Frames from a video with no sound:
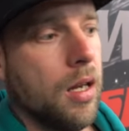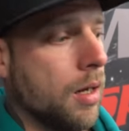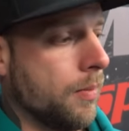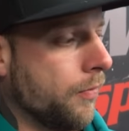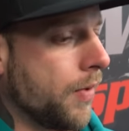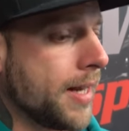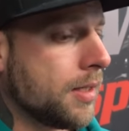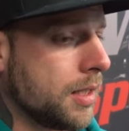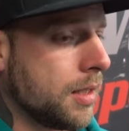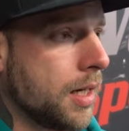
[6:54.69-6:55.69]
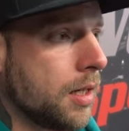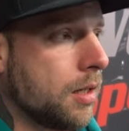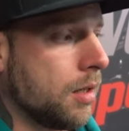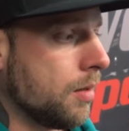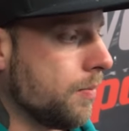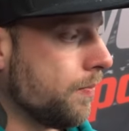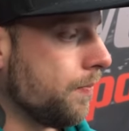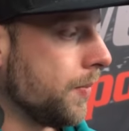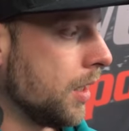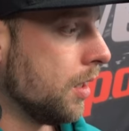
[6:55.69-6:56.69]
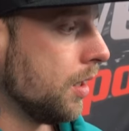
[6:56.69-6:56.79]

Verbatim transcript: ähm, weiß ich nicht. Ähm,